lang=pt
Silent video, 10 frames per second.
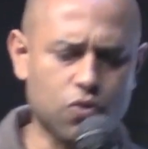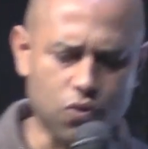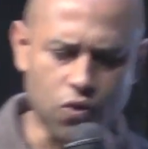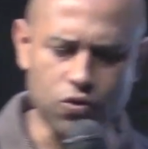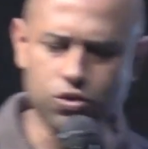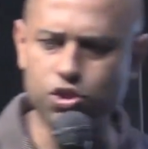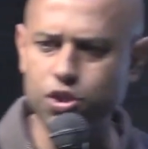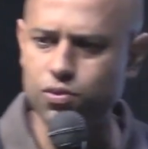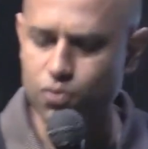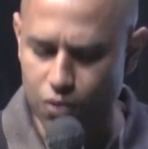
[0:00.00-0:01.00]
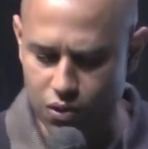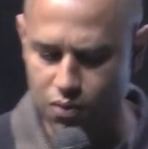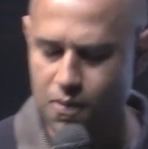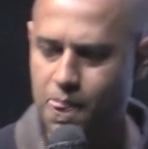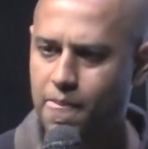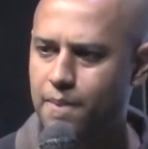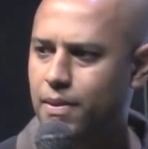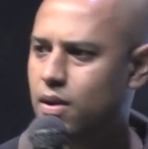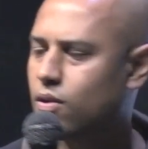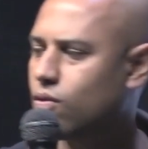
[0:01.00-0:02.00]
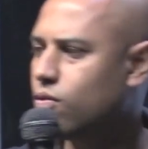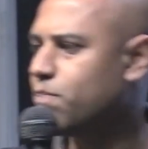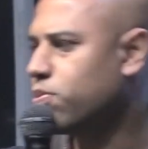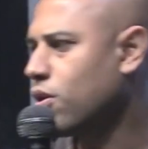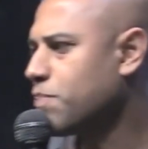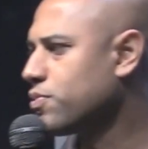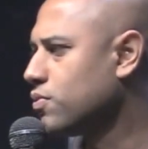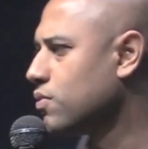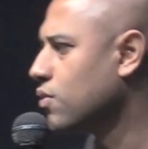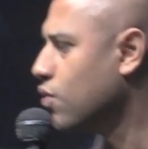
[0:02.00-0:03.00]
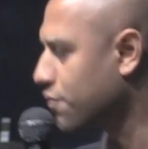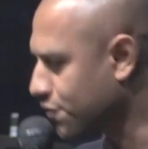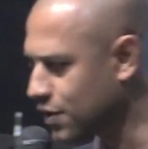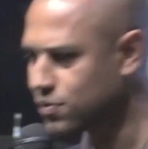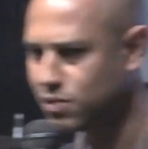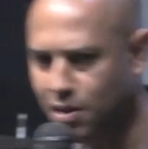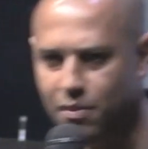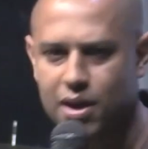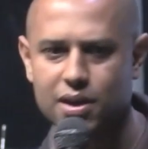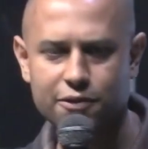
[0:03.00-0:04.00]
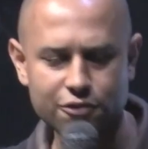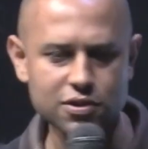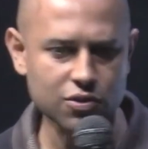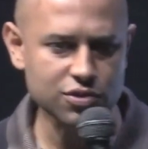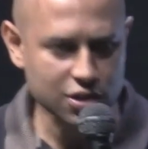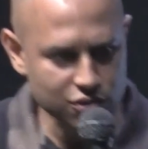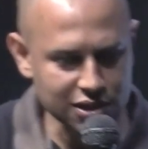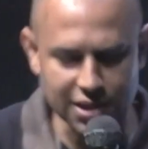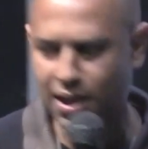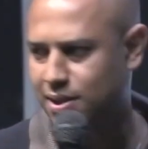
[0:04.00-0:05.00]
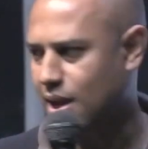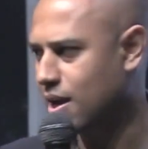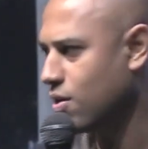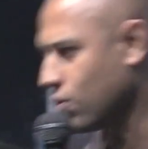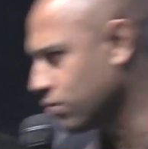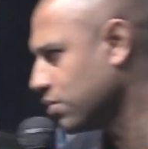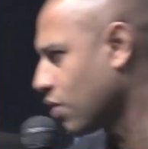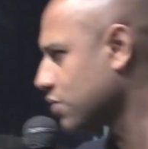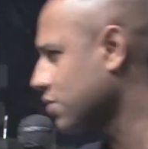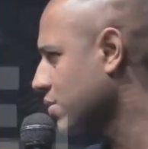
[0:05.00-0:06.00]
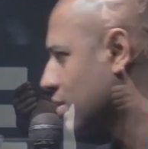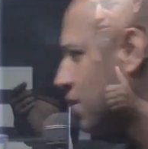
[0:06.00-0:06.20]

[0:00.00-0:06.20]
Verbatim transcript: continuou o próprio ofício também e função de Jesus aqui na terra. Um dos